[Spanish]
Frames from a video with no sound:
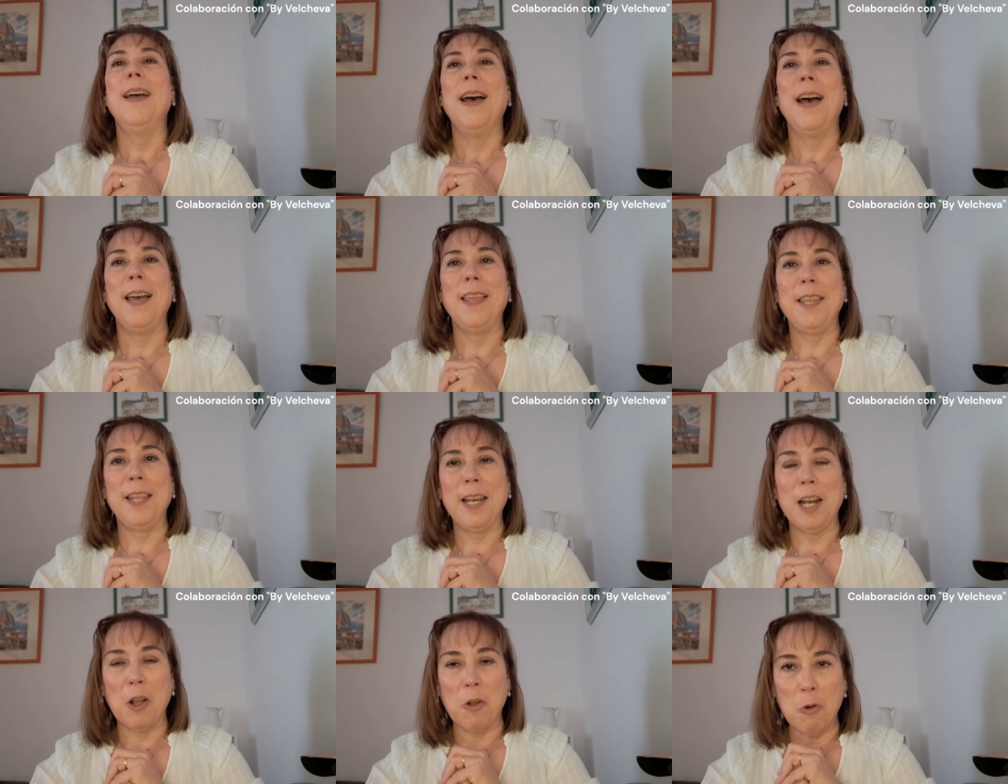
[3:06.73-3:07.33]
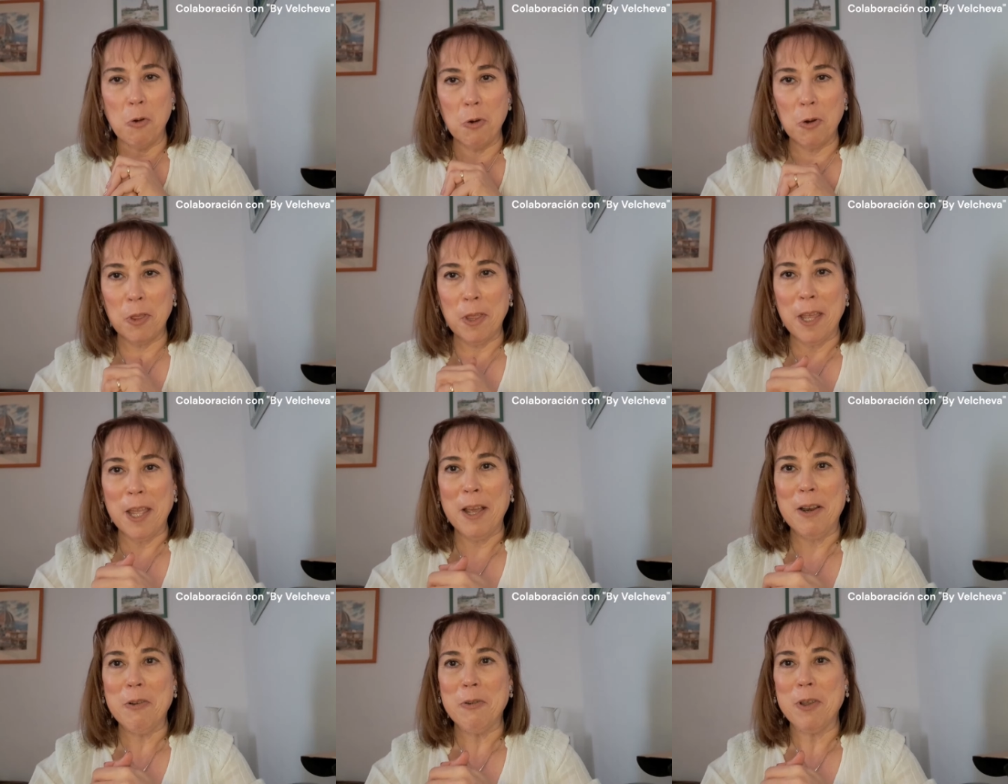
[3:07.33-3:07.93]
ha de ir
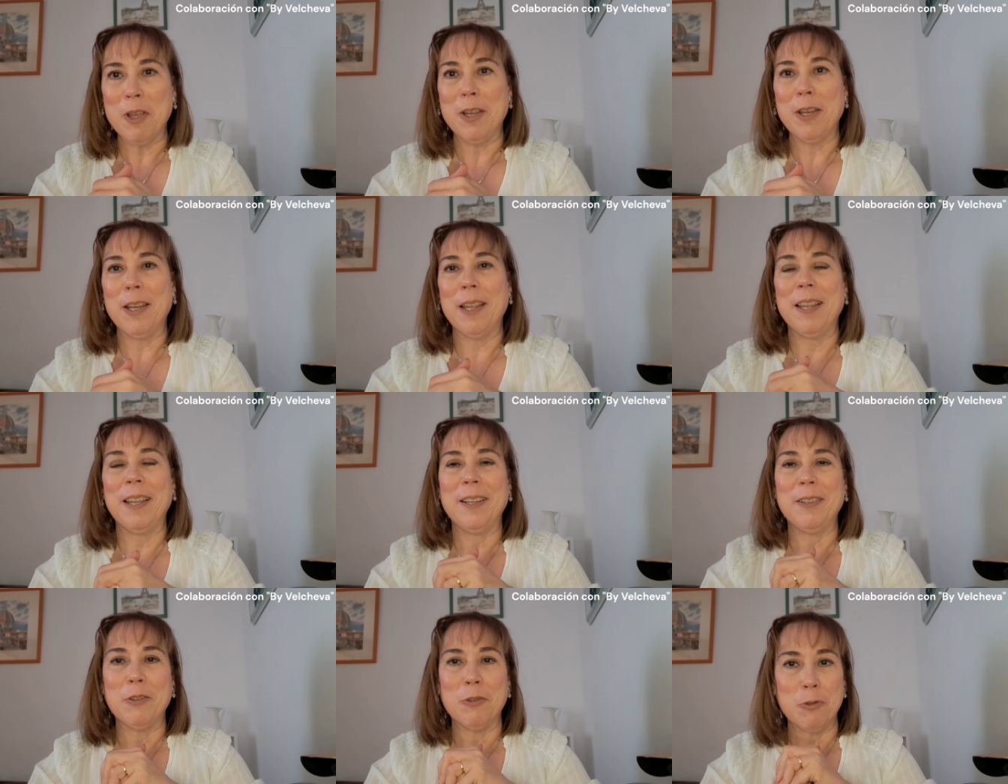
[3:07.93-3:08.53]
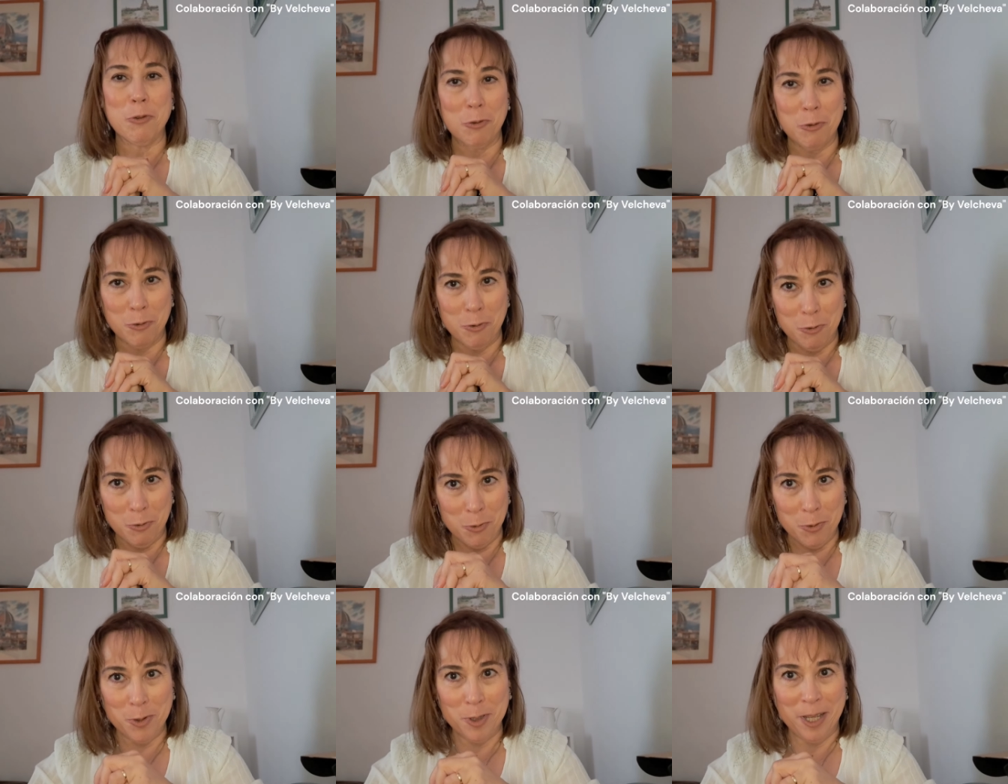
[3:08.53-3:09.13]
acorde a lo que a nosotros
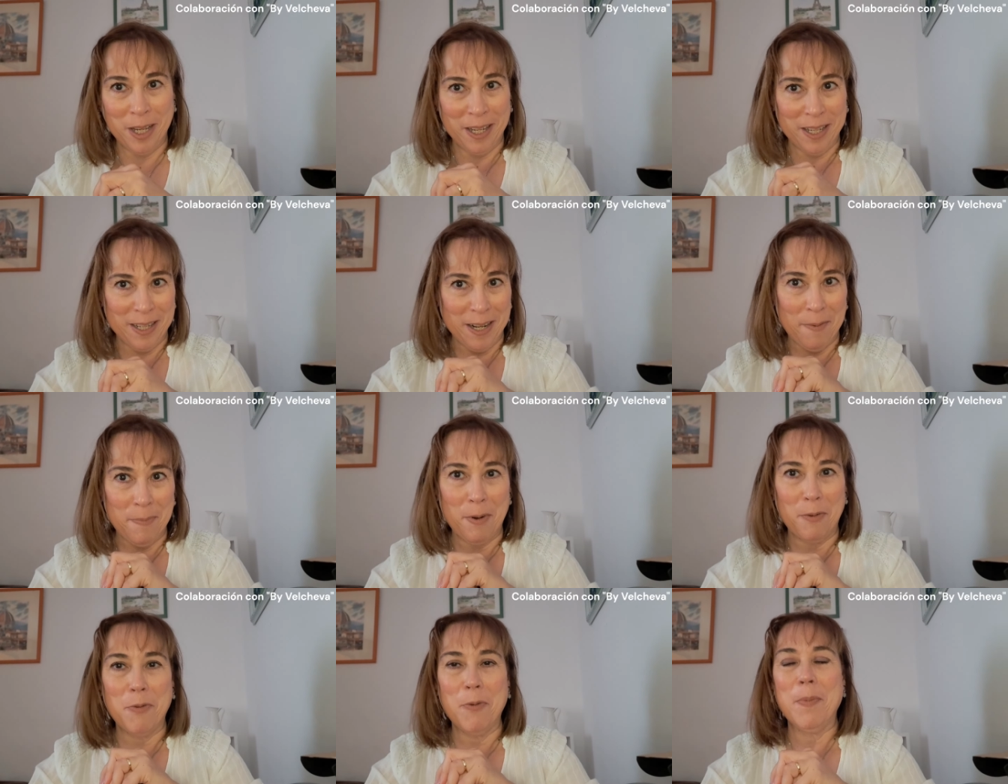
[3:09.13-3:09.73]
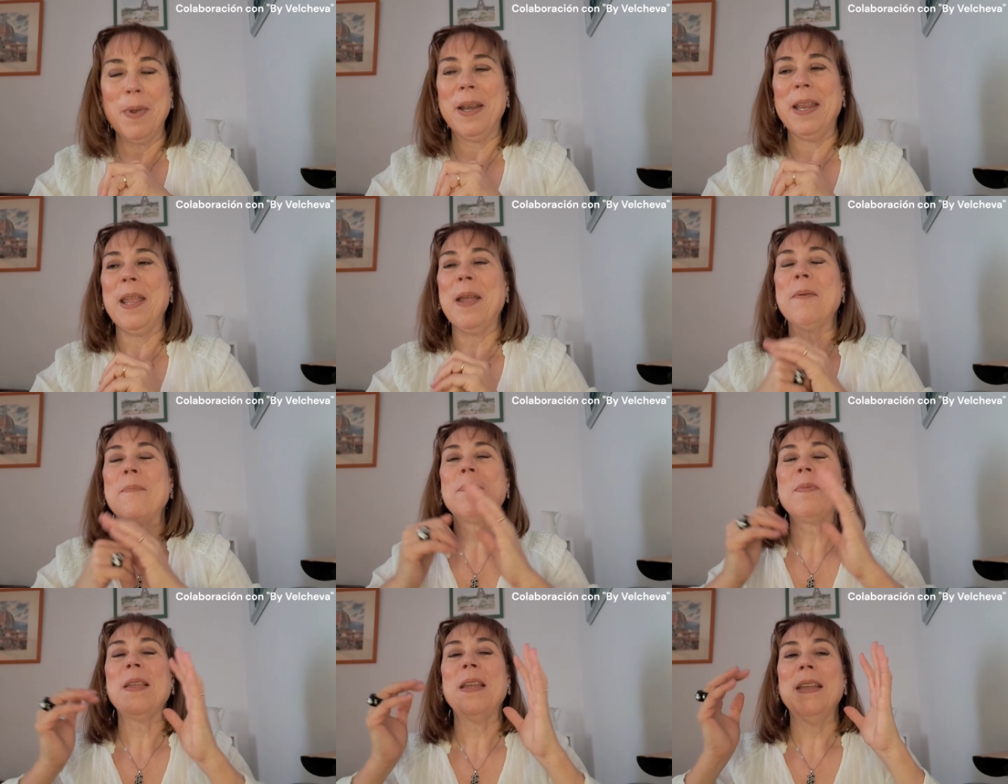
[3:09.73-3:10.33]
nos gusta, que es la perfumería.